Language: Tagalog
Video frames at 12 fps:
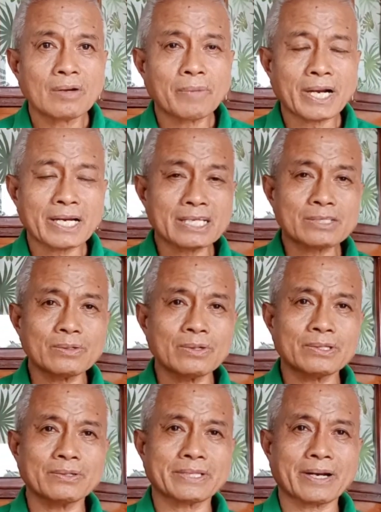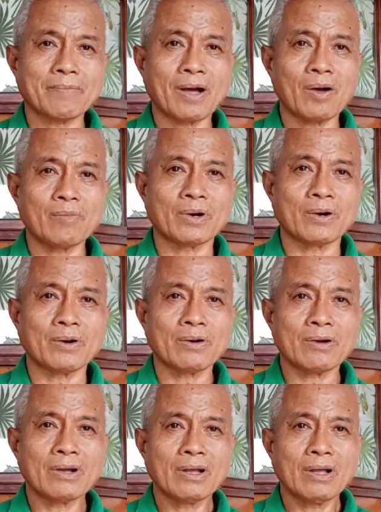Pag nasunog yung trabaho mo,
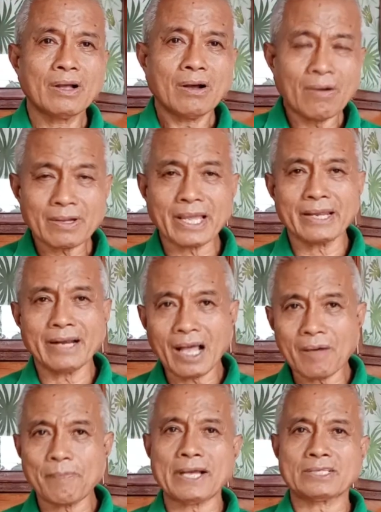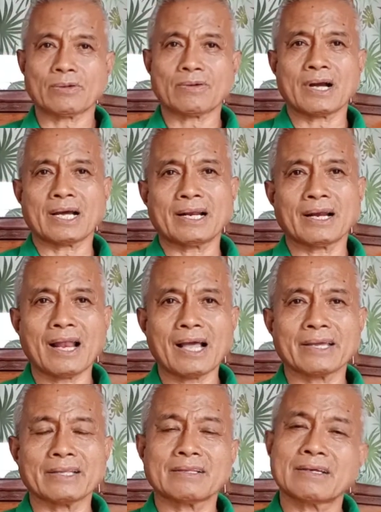okay, nakapasok ka nga ng
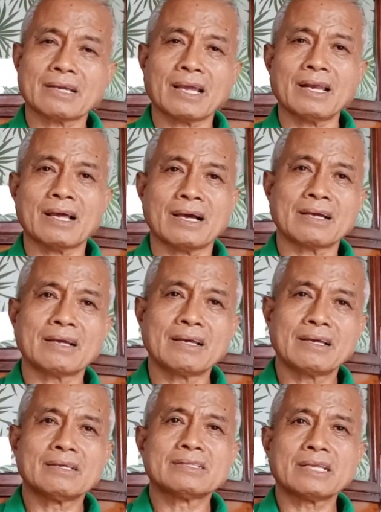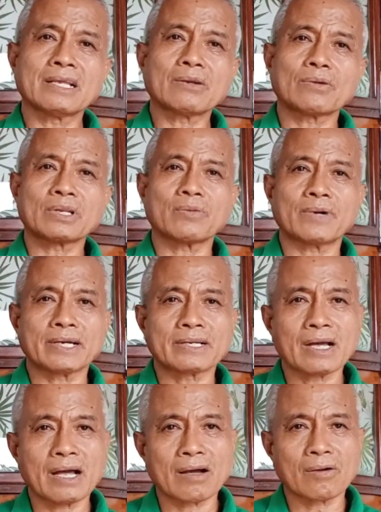langit, kaya lang, zero reward
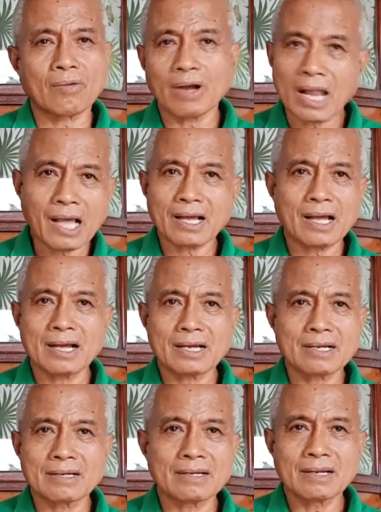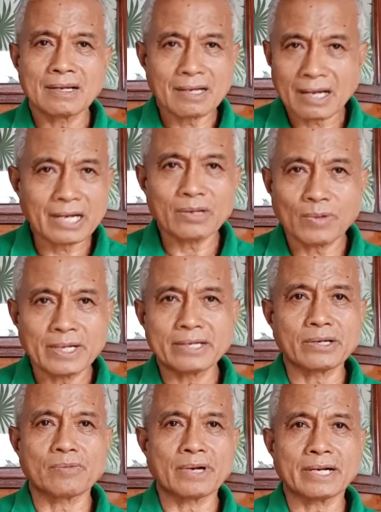ka. Wala kang
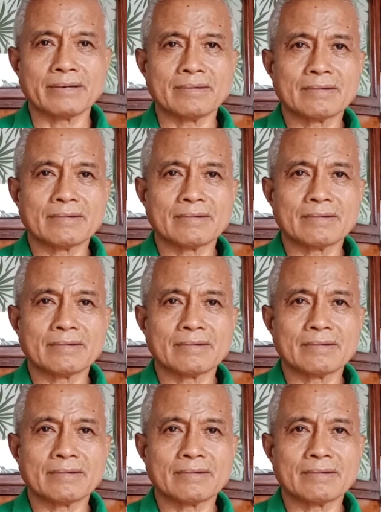ka-reward-reward.